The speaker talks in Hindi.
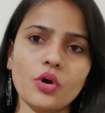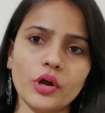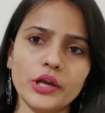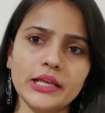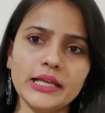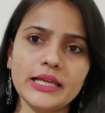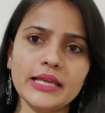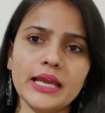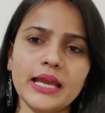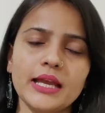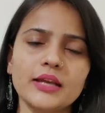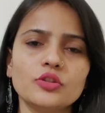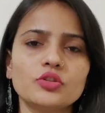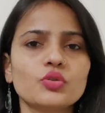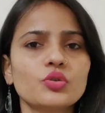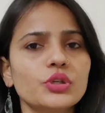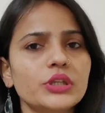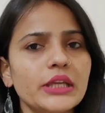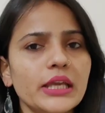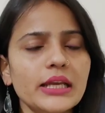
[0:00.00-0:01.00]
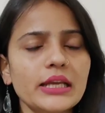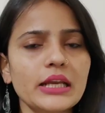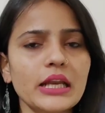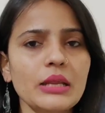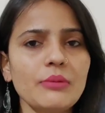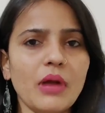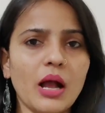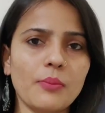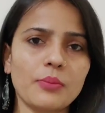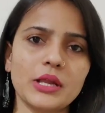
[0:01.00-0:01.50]
ऑयली है तो ये
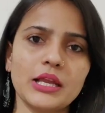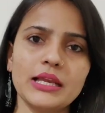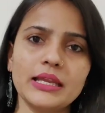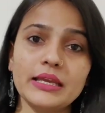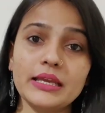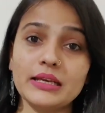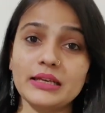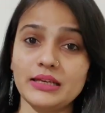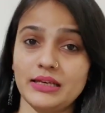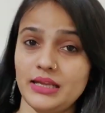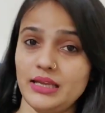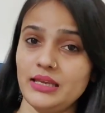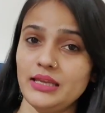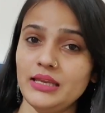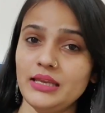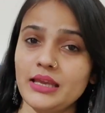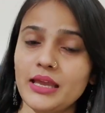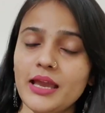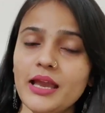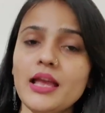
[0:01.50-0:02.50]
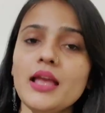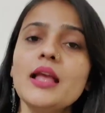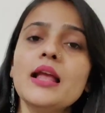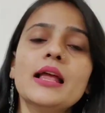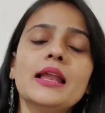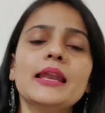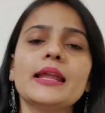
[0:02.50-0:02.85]
क्रीम आपके लिए नहीं है